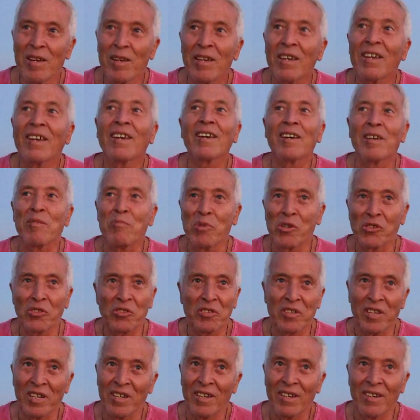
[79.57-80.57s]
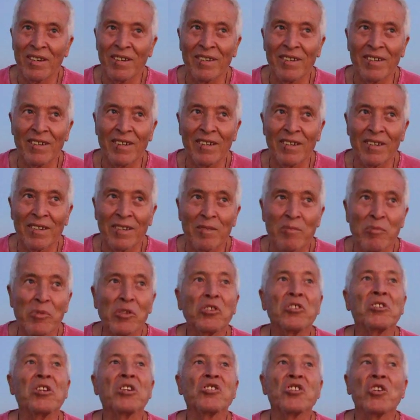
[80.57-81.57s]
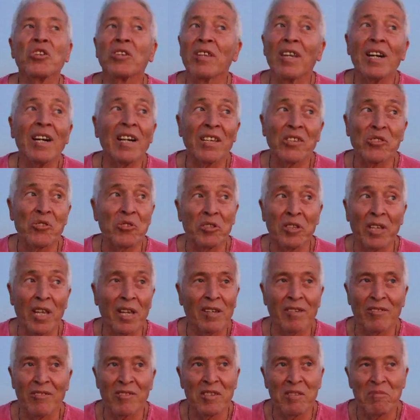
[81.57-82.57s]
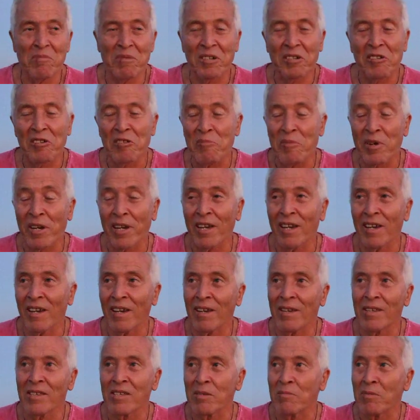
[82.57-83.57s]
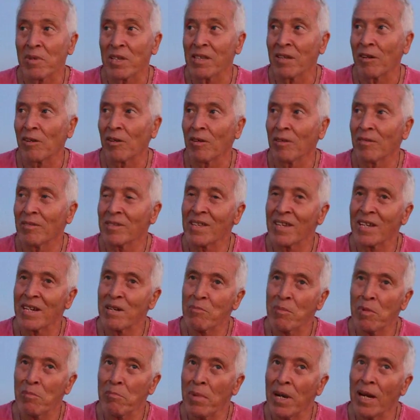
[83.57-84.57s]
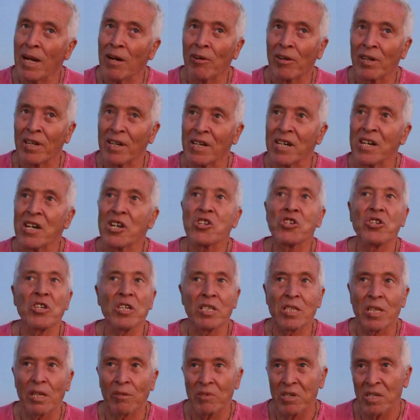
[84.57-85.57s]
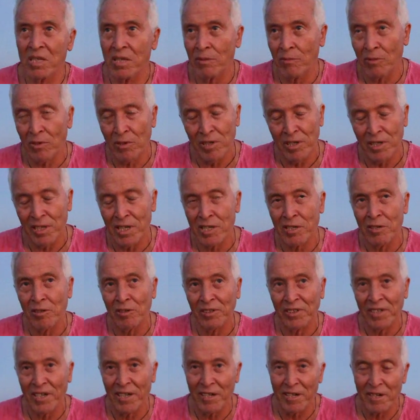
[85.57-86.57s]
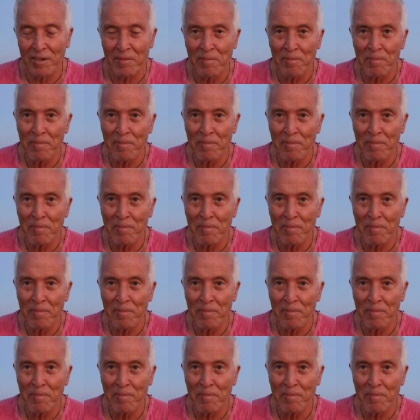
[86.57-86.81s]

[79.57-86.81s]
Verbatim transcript: eh, bisogna, eh, bisogna, accettare la società così per come che insomma, dico, sarebbe bello che rinascesse questa voglia ad ascoltare.